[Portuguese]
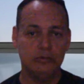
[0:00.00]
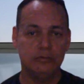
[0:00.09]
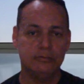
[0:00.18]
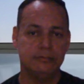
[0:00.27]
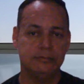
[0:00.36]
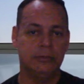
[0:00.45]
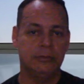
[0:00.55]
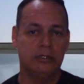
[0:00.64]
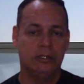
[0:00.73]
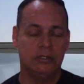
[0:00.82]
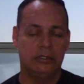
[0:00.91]
Um dos
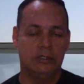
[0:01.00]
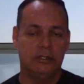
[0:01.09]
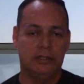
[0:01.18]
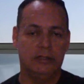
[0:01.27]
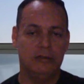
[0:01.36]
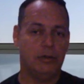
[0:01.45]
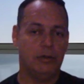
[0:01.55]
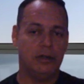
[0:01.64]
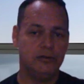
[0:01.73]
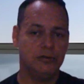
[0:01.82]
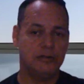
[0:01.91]
maiores clubes do Brasil e do
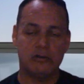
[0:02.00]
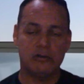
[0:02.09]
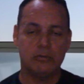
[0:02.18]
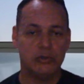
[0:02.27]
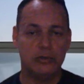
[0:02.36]
mundo.